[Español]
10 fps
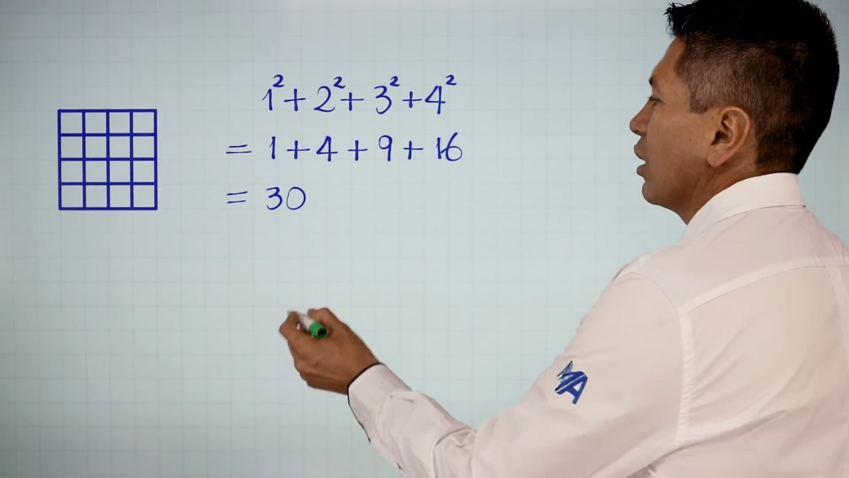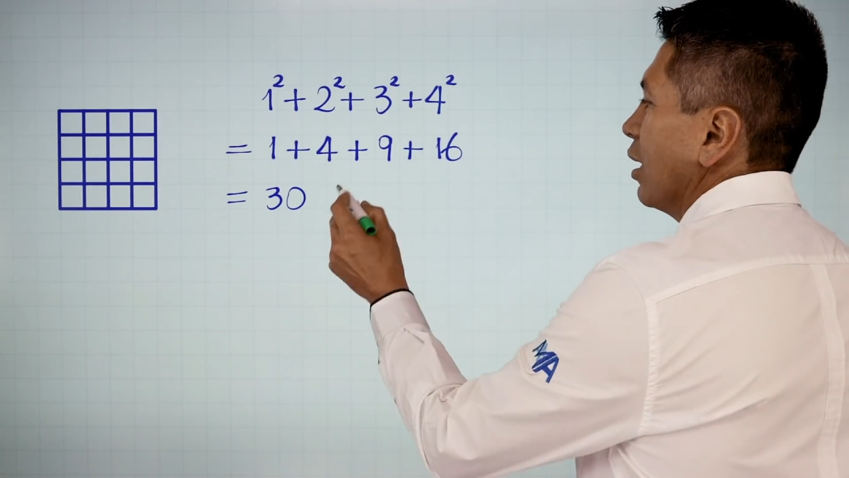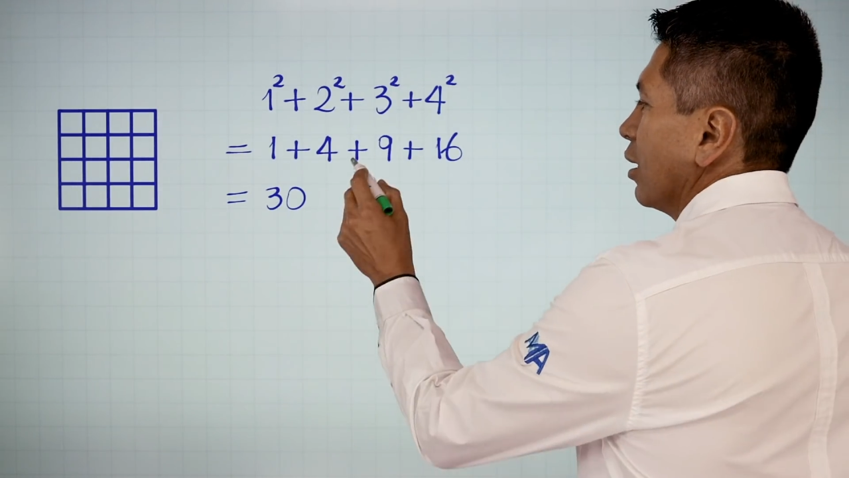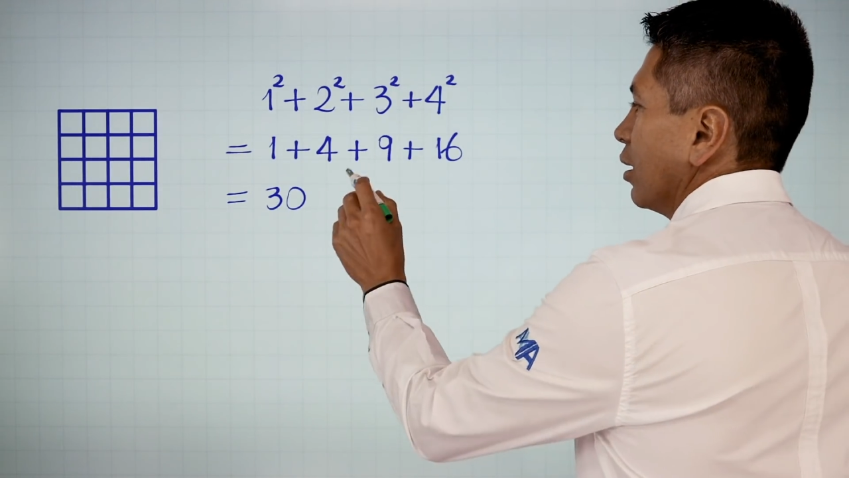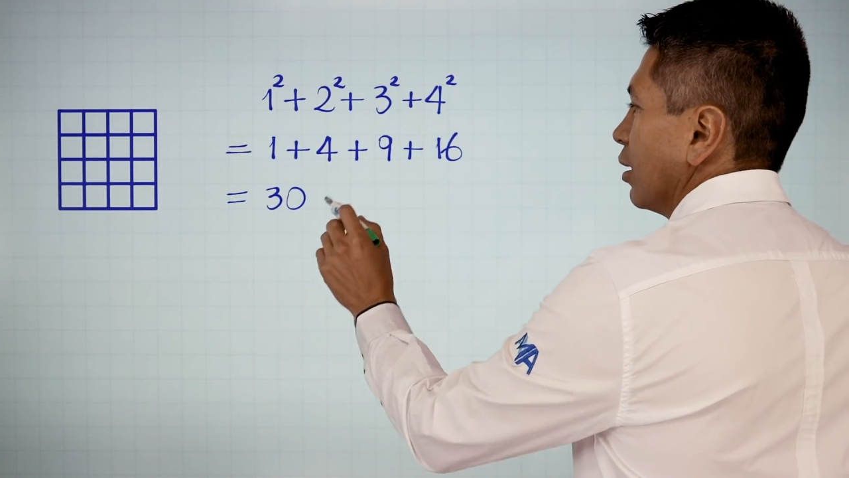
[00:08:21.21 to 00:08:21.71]

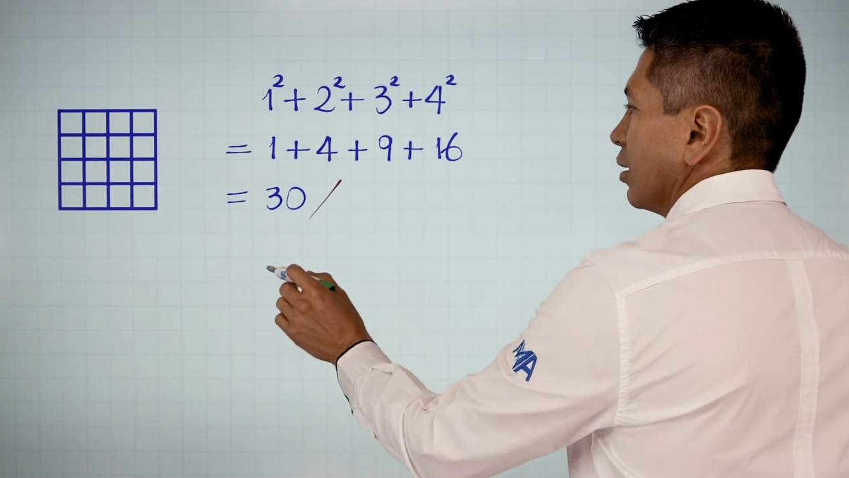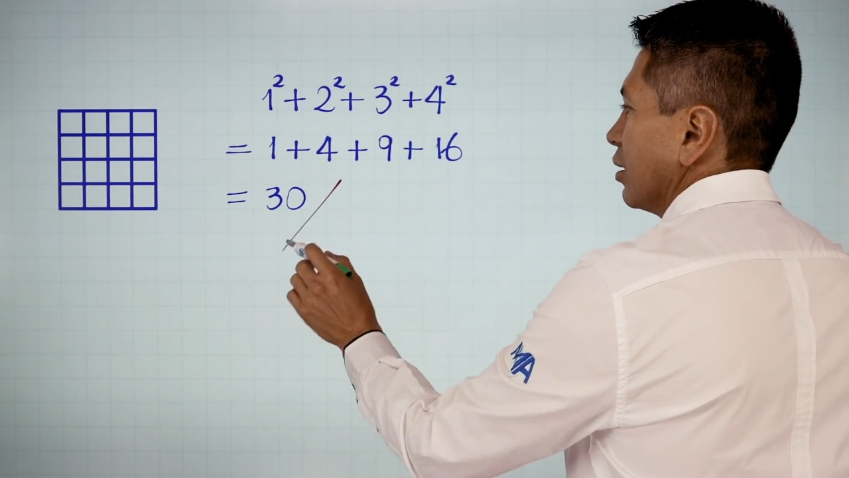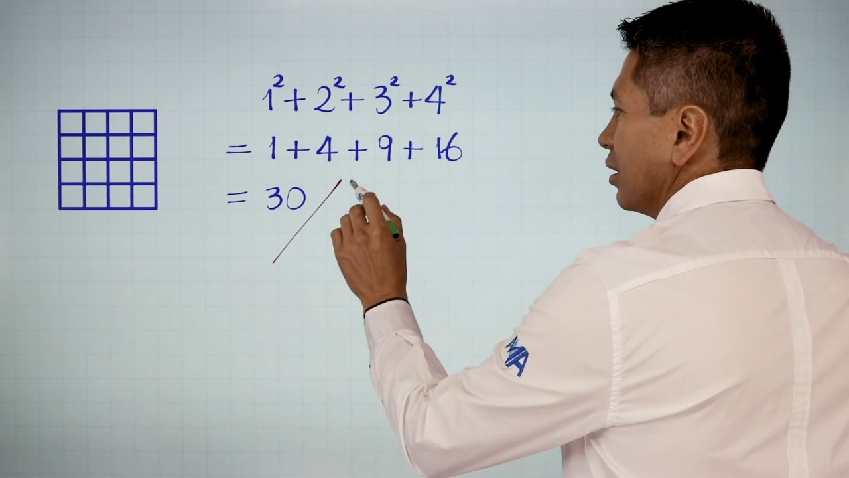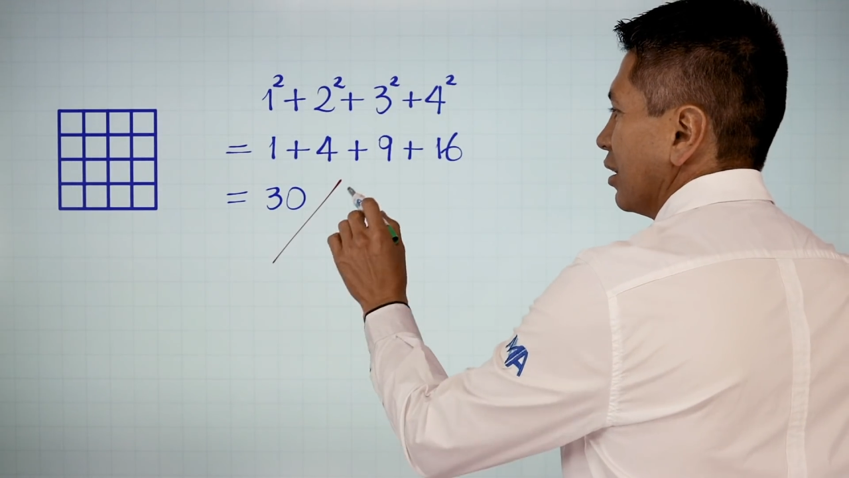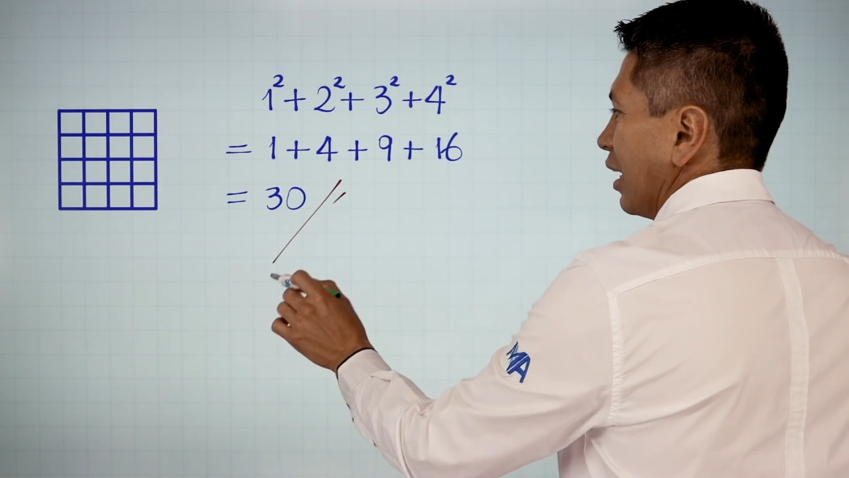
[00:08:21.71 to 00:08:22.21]
da
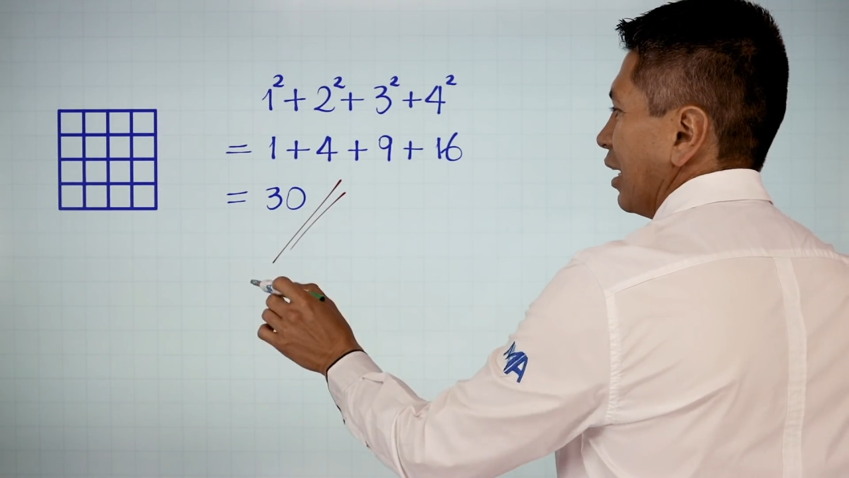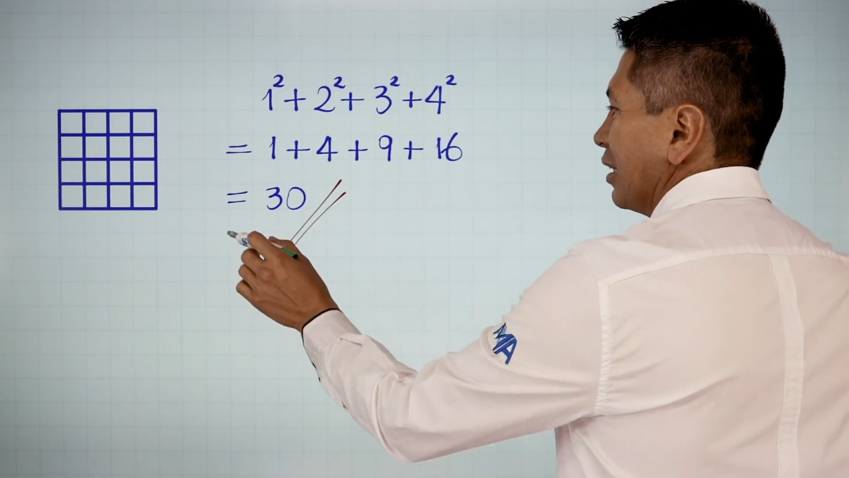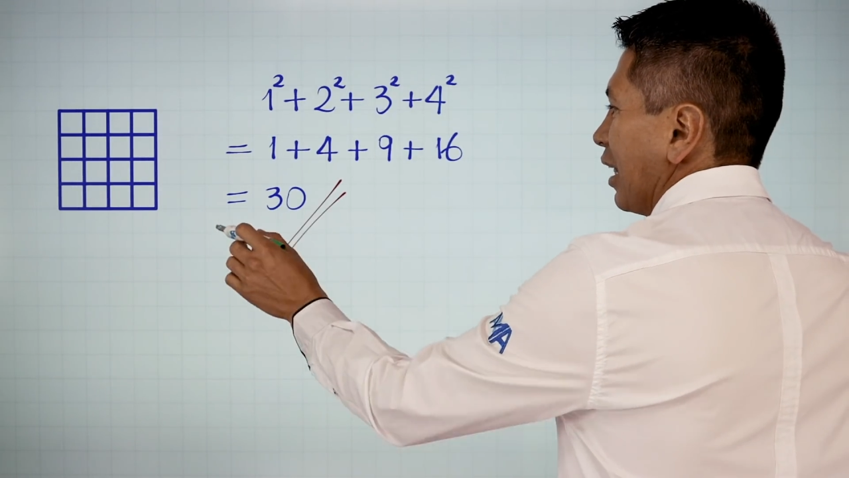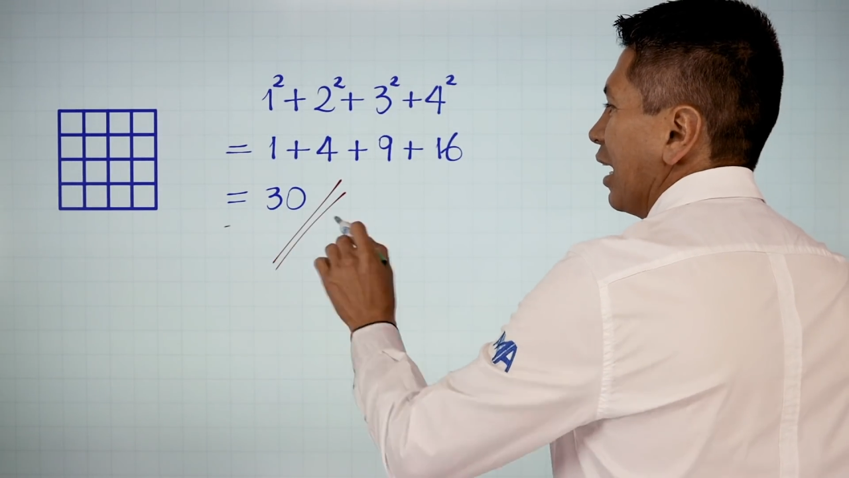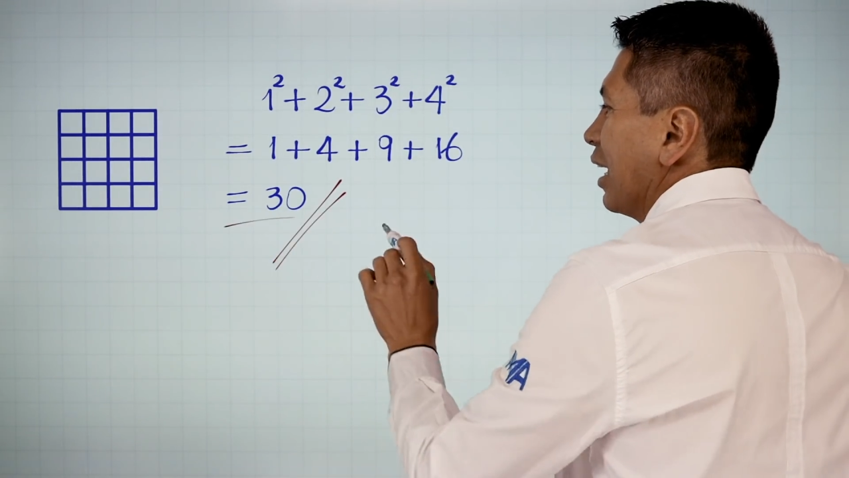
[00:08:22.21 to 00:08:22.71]

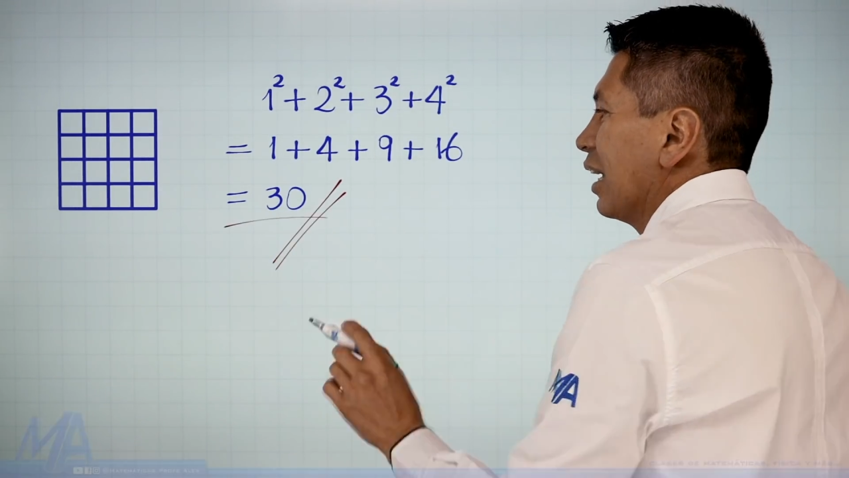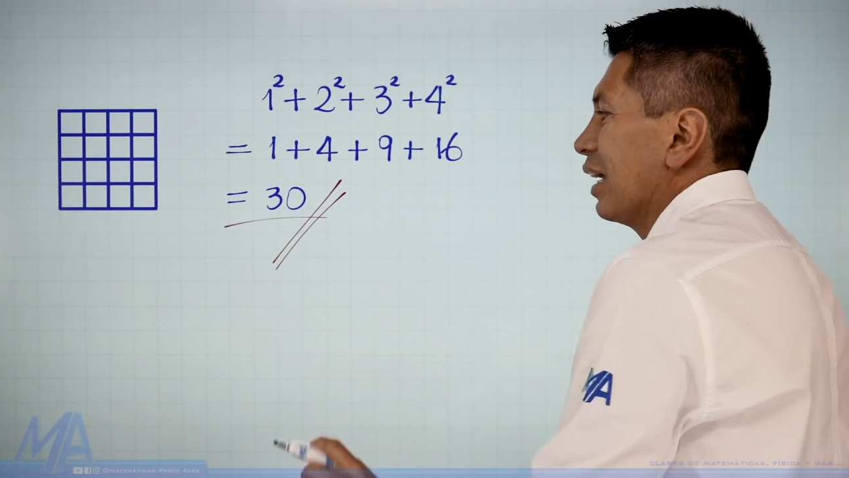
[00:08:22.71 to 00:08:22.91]
30.